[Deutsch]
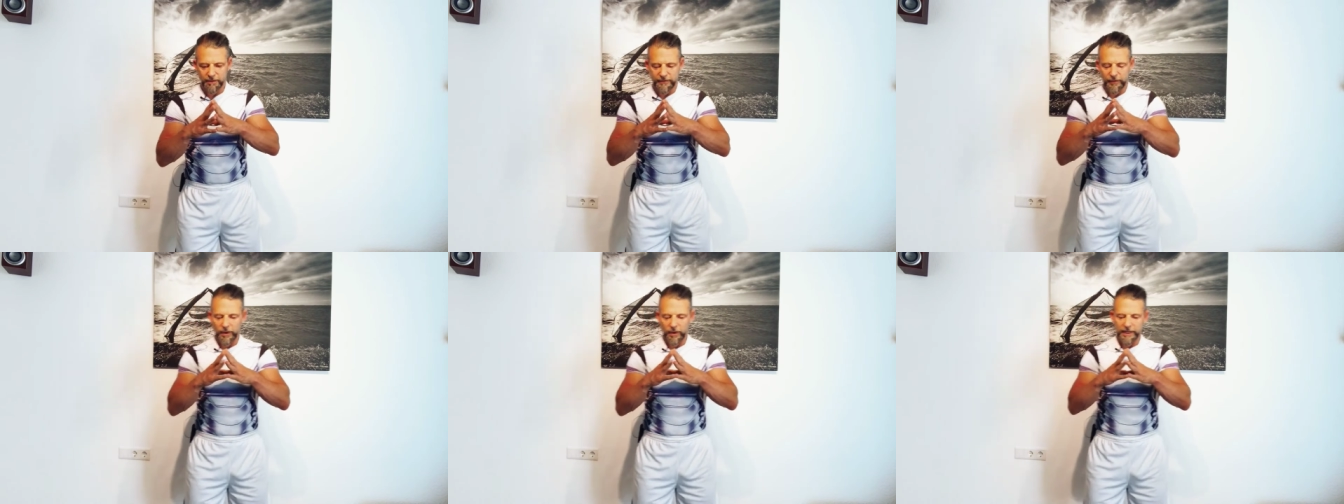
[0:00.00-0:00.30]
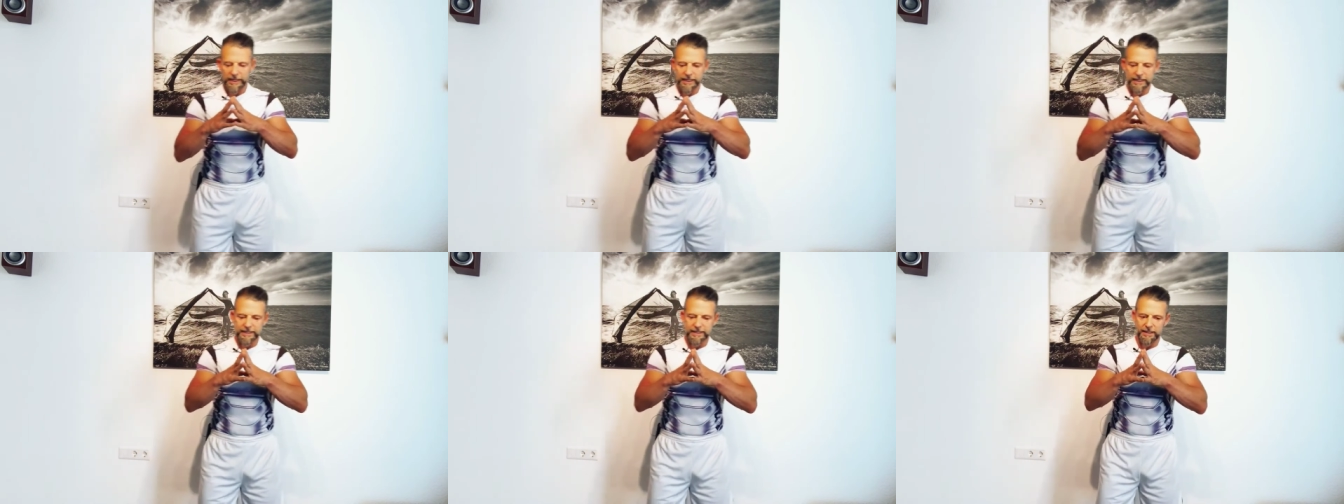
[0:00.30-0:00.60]

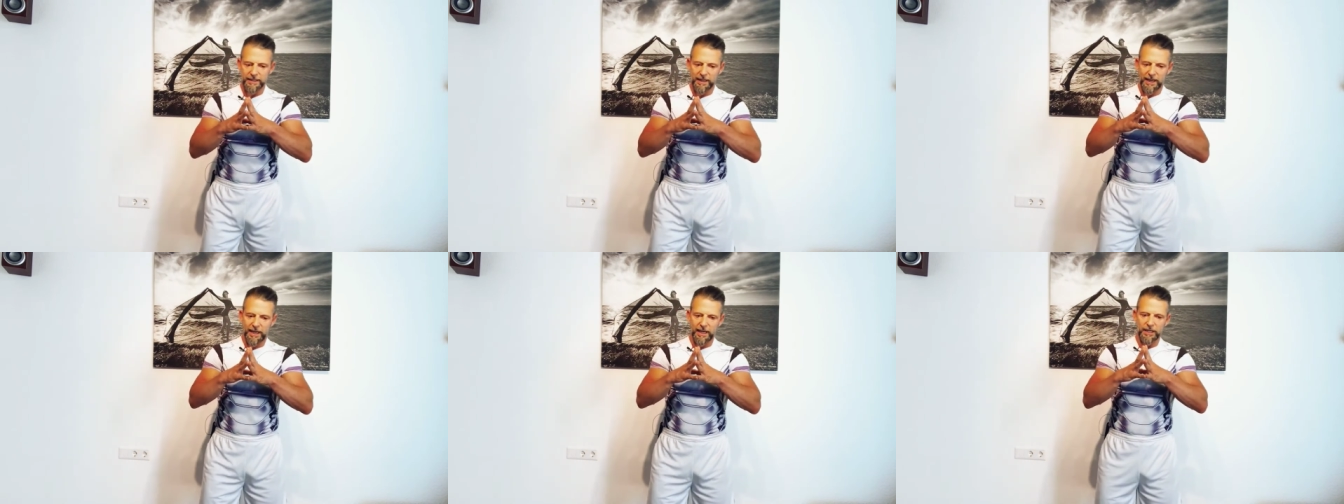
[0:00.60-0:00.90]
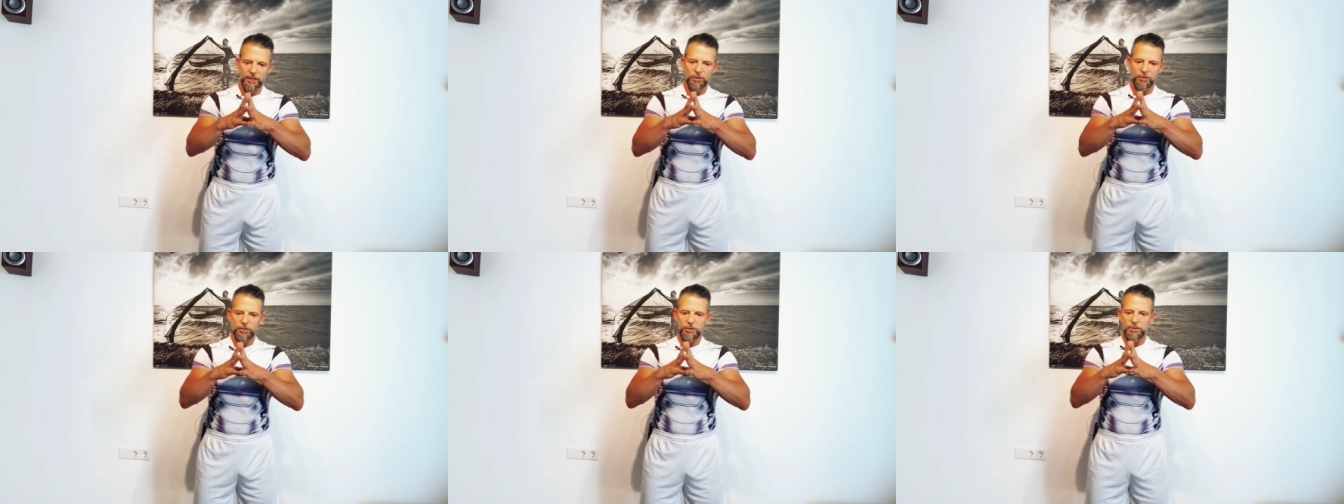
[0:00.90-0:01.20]
folgendes
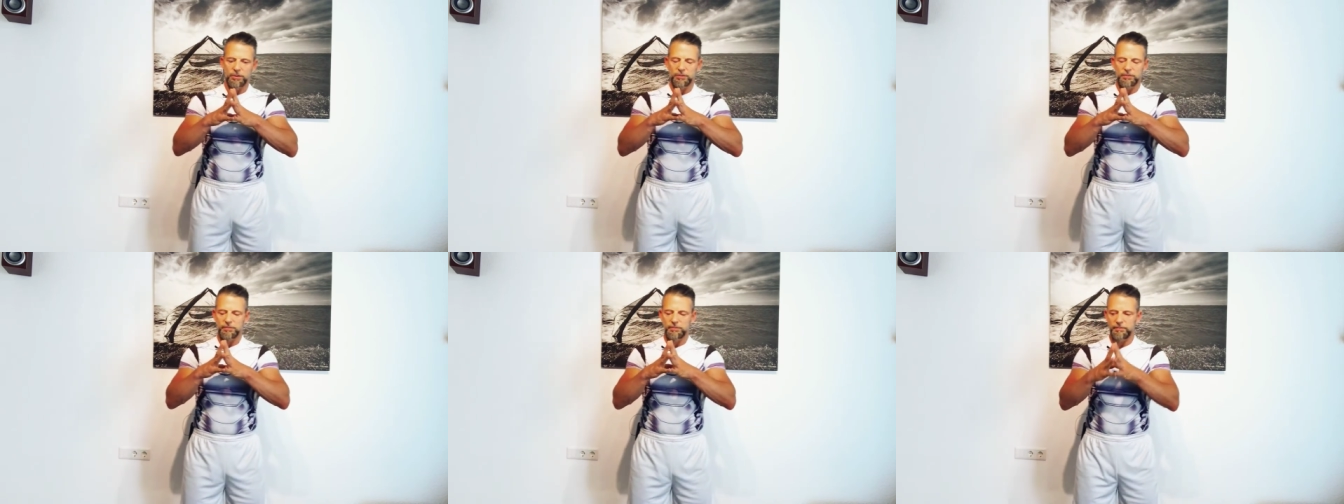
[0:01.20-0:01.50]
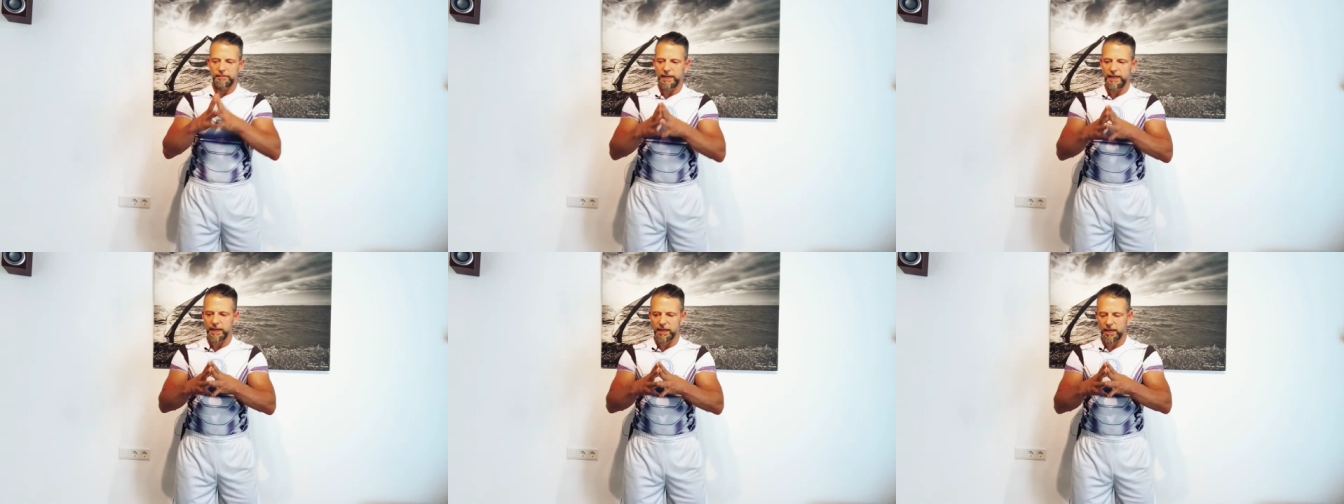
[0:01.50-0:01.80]
Szenario,
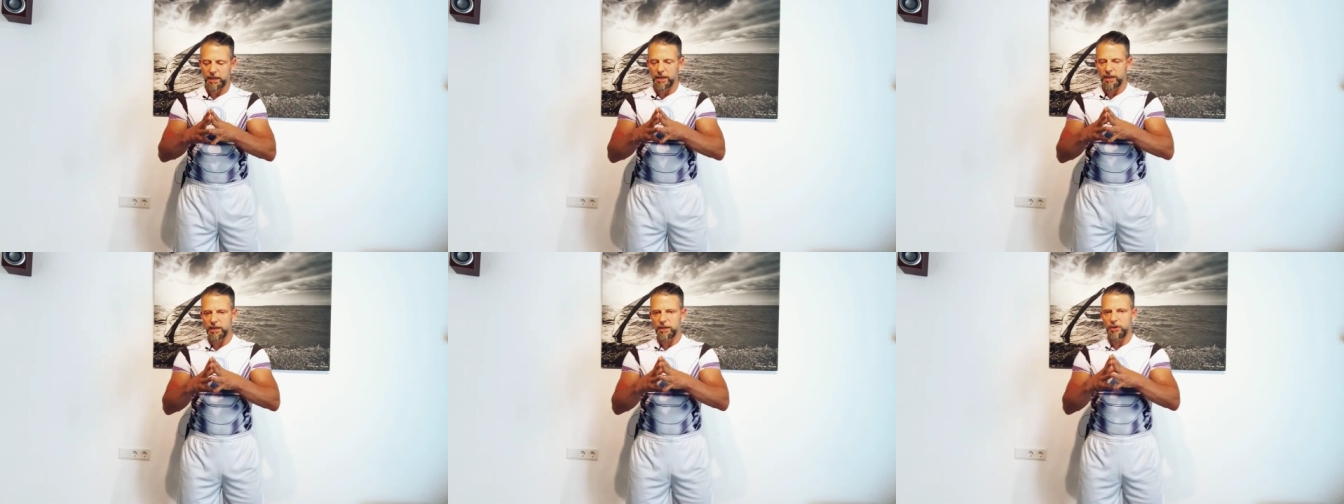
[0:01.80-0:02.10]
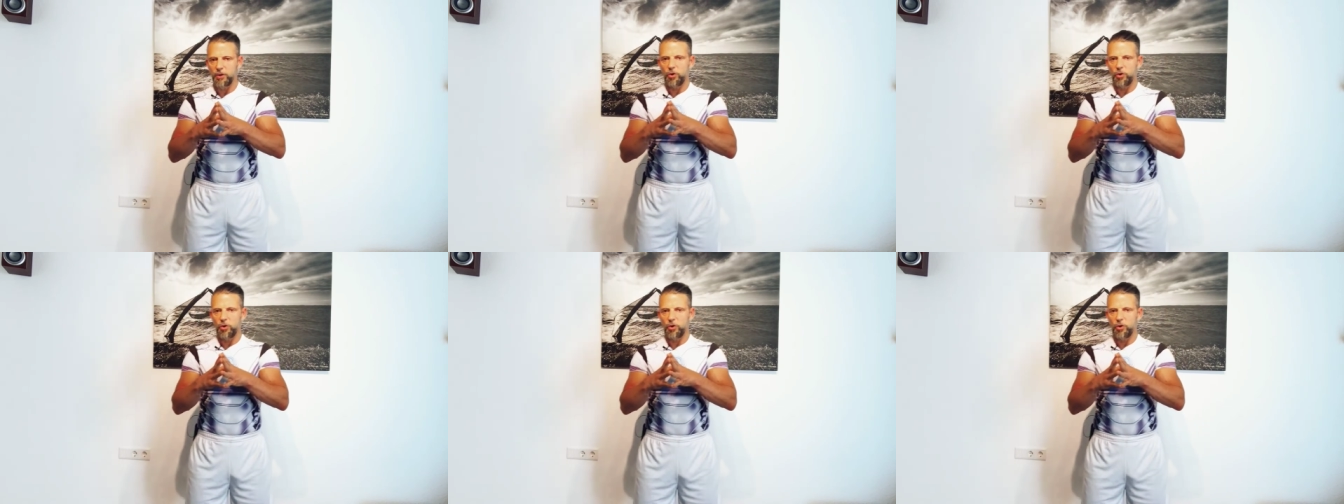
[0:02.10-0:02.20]
Männer